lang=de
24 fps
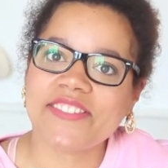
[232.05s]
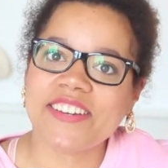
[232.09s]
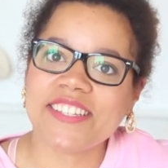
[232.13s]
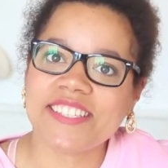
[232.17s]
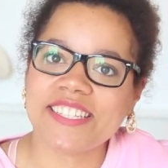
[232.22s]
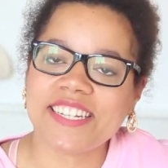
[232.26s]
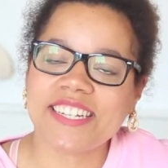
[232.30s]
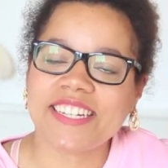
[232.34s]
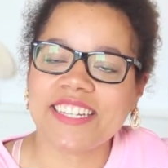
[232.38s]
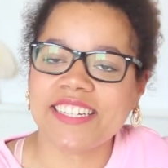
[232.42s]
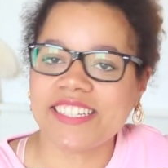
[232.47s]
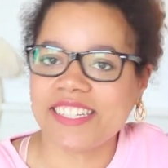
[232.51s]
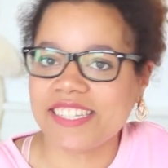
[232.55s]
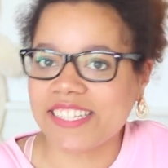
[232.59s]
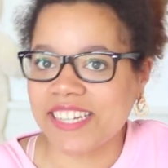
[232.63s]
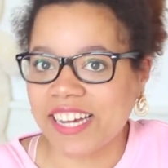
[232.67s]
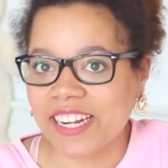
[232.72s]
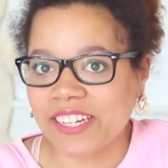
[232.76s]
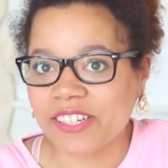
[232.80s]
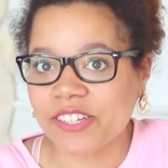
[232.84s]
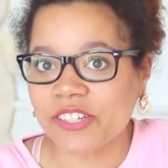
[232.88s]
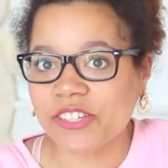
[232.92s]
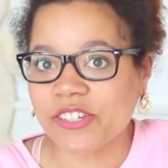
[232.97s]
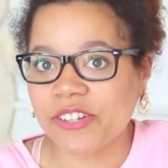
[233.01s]
weil sie dann endlich
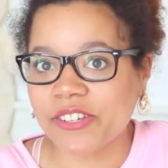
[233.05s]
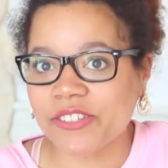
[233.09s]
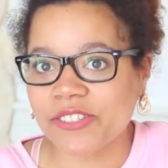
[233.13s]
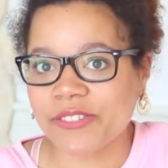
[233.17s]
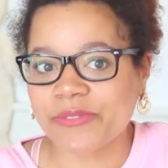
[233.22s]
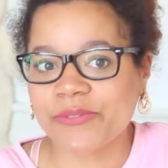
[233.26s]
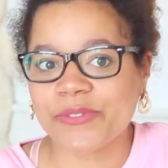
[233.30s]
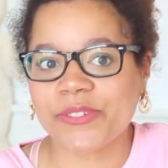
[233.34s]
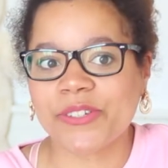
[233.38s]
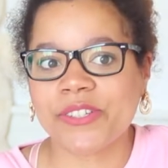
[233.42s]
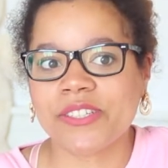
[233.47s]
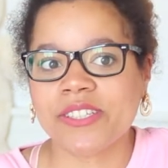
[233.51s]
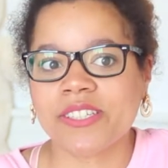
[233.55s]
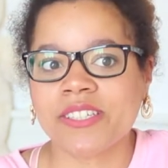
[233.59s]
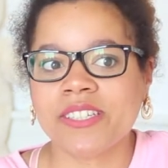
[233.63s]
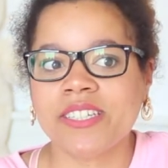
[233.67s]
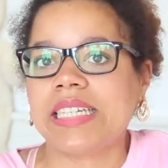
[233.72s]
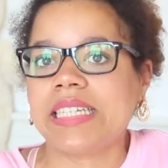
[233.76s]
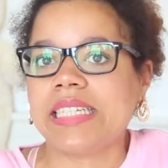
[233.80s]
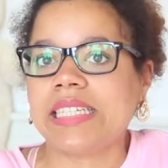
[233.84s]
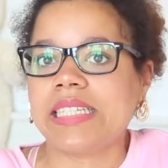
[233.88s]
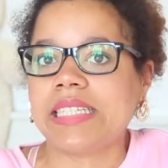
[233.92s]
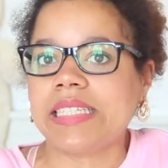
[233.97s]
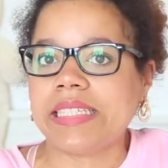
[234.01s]
angeschlossen wurde
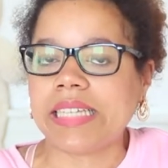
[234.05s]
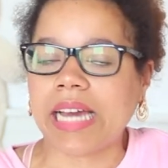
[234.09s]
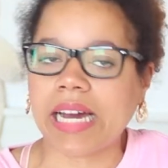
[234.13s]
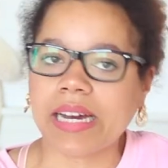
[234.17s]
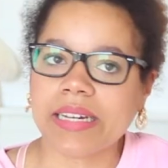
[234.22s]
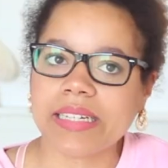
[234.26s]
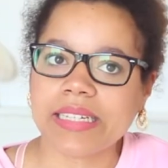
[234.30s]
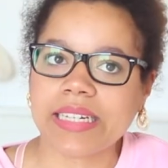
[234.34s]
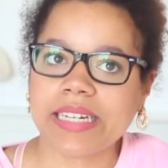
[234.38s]
ja,